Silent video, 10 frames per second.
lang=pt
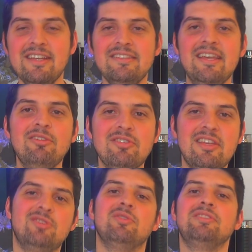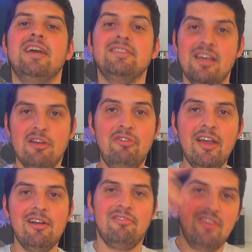segue nossas redes sociais,
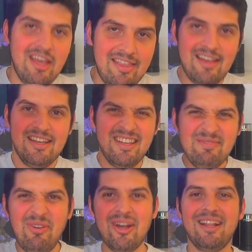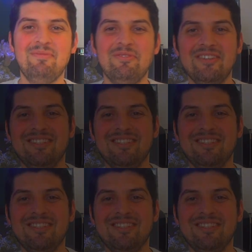fica com a vinheta, bora lá pro